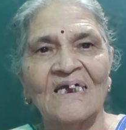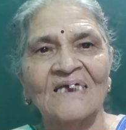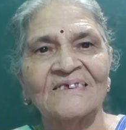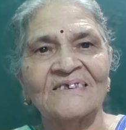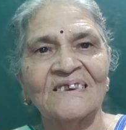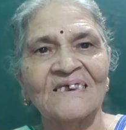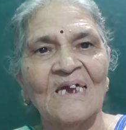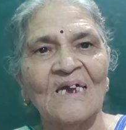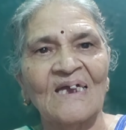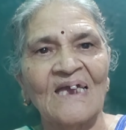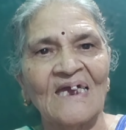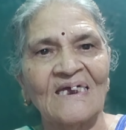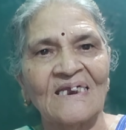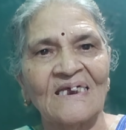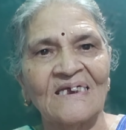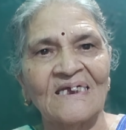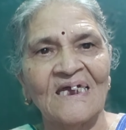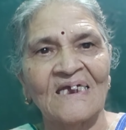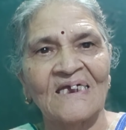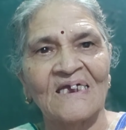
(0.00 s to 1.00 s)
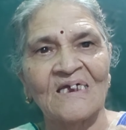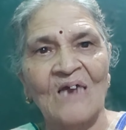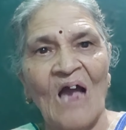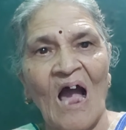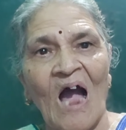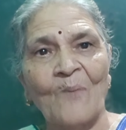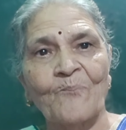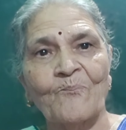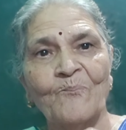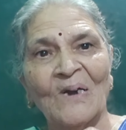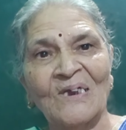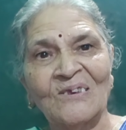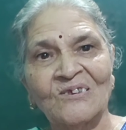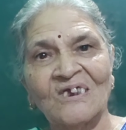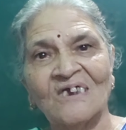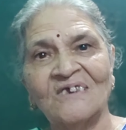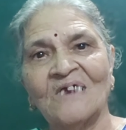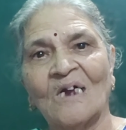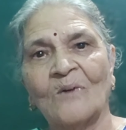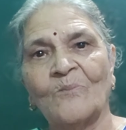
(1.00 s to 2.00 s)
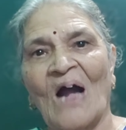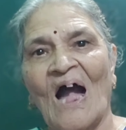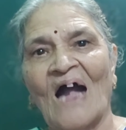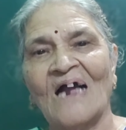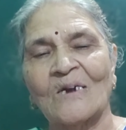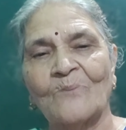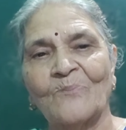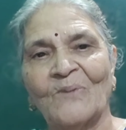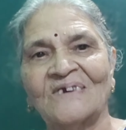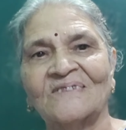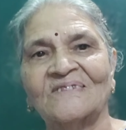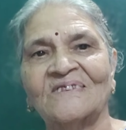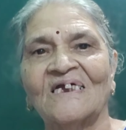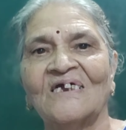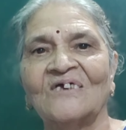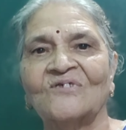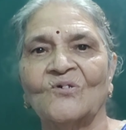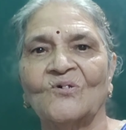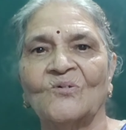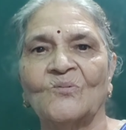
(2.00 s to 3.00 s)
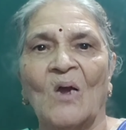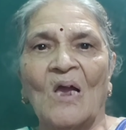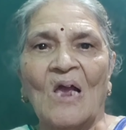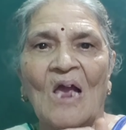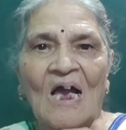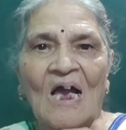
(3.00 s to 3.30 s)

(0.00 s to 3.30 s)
इसलिए कह रही हैं कि आप बच्चे जब आगे बढ़ते हैं तो